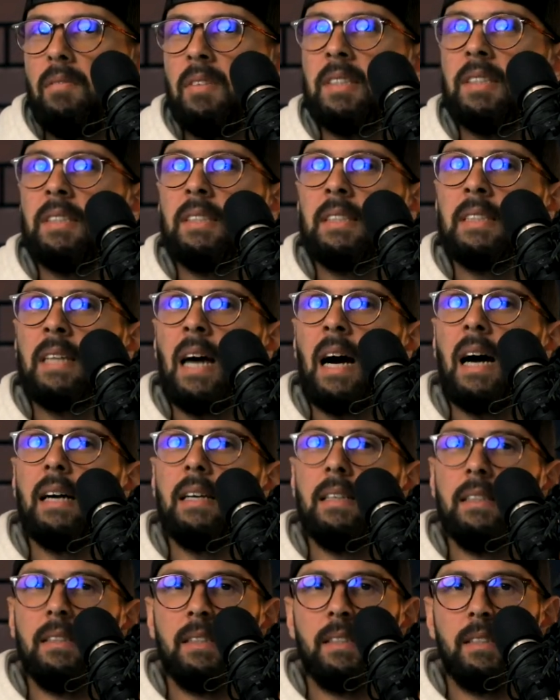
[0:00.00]
Wir sind
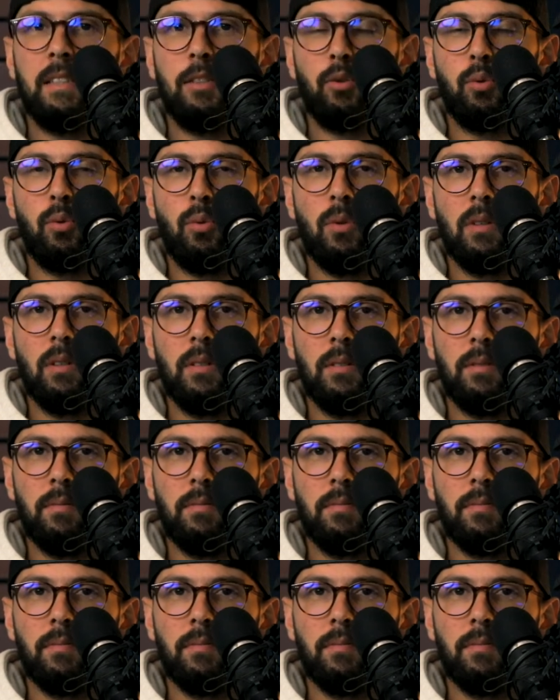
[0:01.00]
Teil der Natur,